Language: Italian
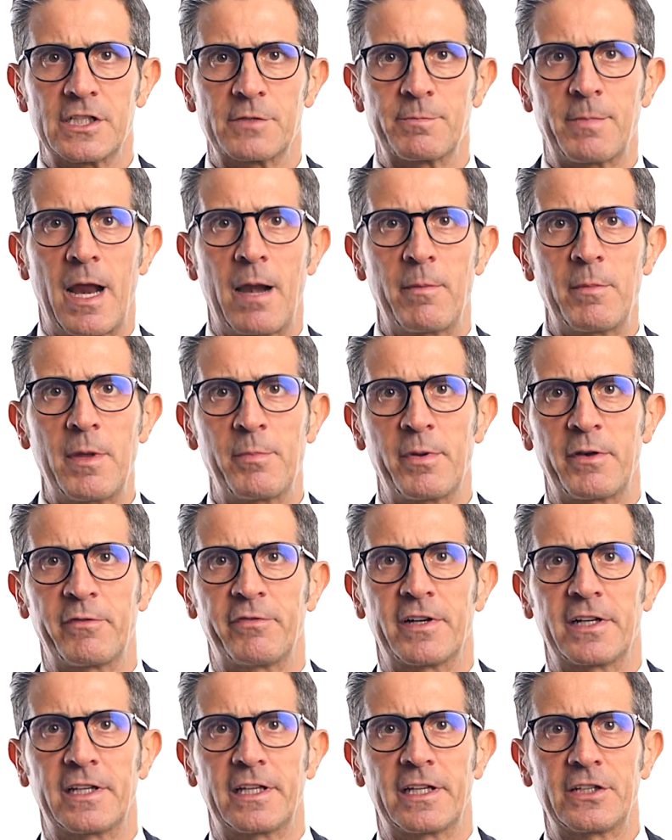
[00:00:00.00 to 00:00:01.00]
risparmi per
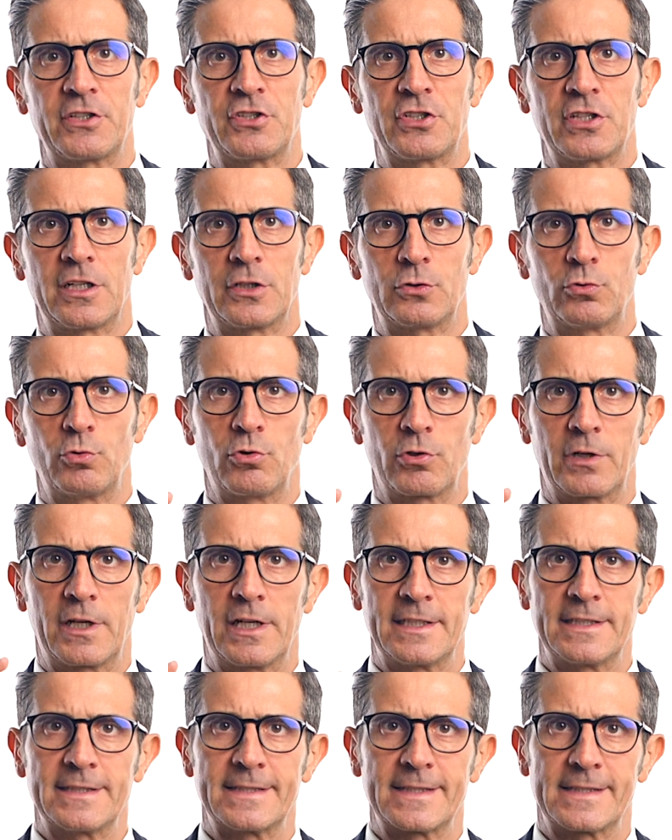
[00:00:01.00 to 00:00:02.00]
far crescere la tua
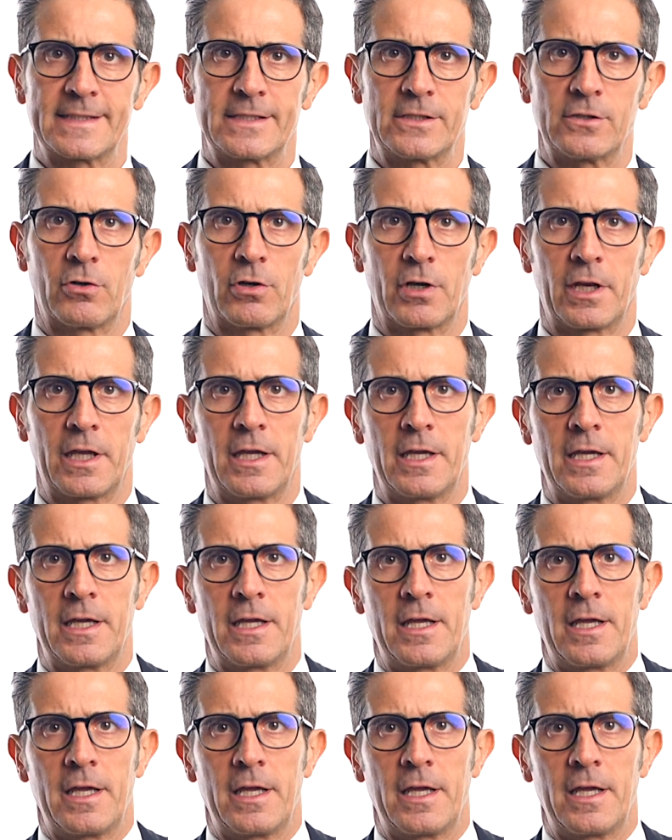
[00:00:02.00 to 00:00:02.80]
organizzazione.